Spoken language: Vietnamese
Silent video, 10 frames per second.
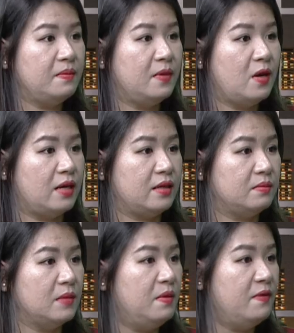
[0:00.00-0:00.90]
hoặc là
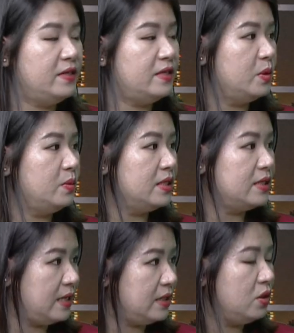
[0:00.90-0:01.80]
70% chúng ta
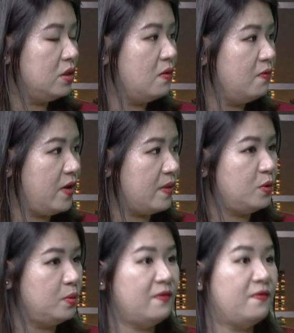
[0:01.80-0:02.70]
dành cho những công việc mà
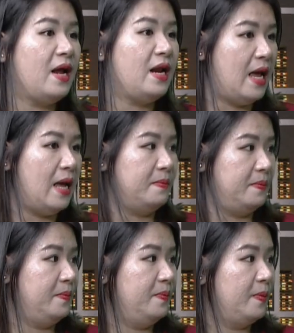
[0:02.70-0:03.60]
chúng ta phải làm
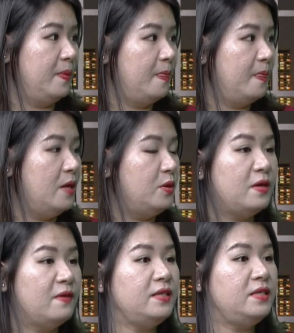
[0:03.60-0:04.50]
để chúng
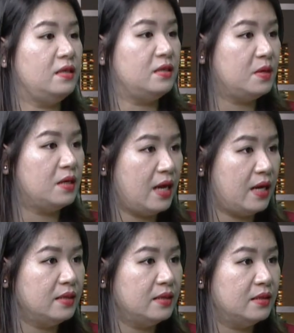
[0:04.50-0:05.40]
ta phát triển trong tương
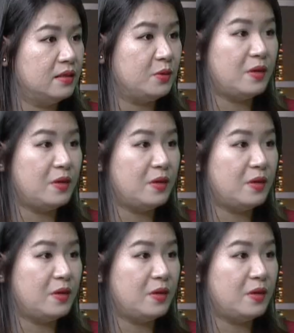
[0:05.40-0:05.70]
lai để chúng ta